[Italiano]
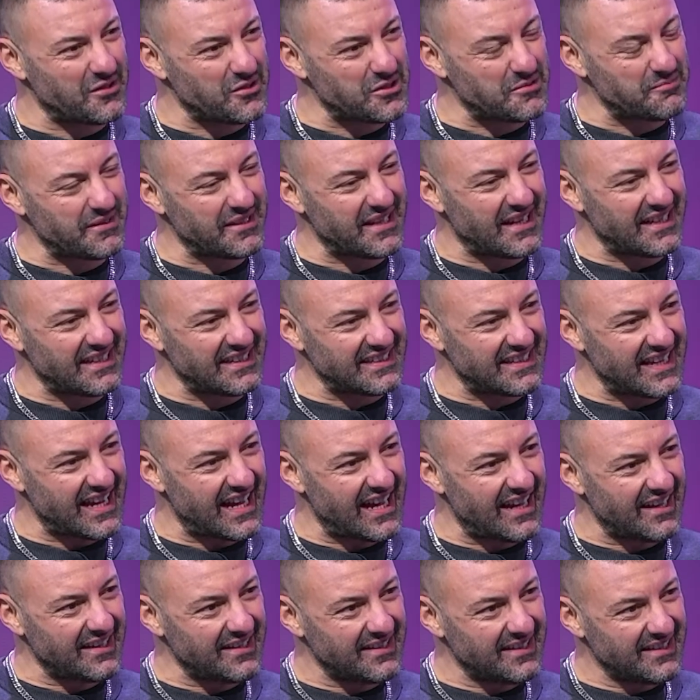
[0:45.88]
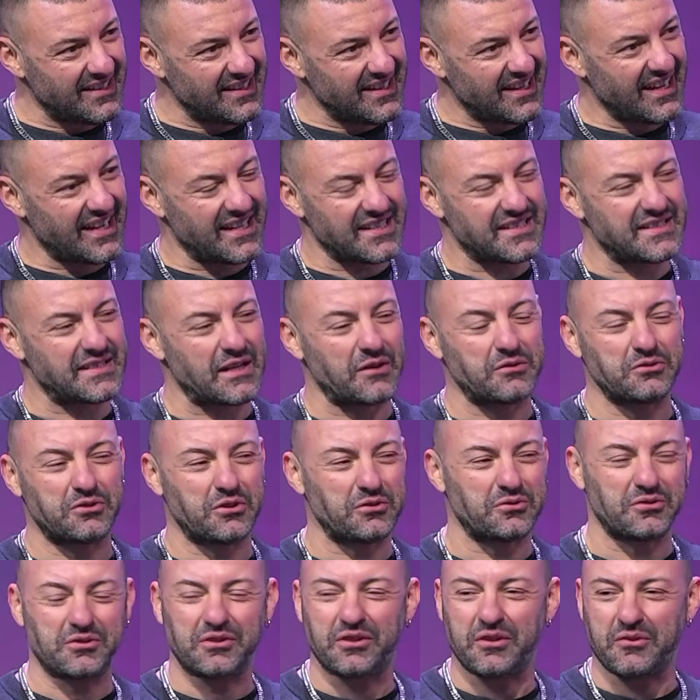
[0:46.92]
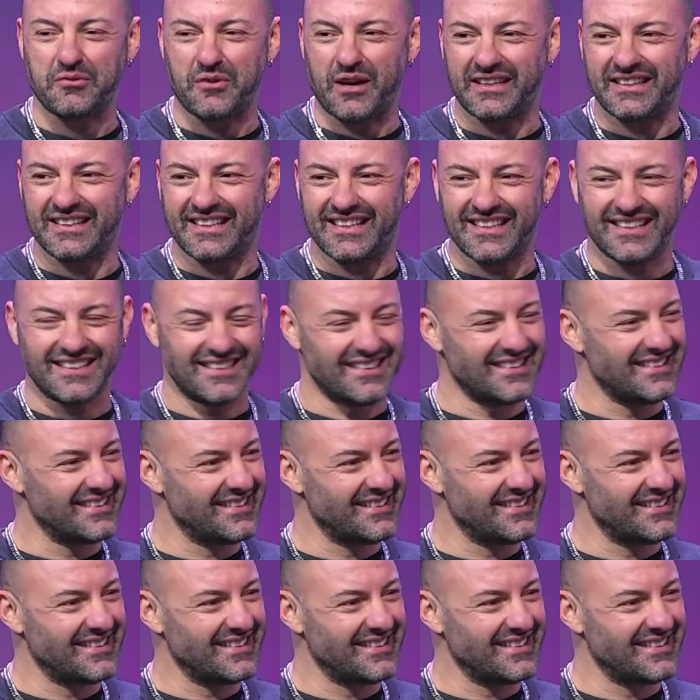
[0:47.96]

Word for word: per l'ospitalità Grazie a te. tutti quanti.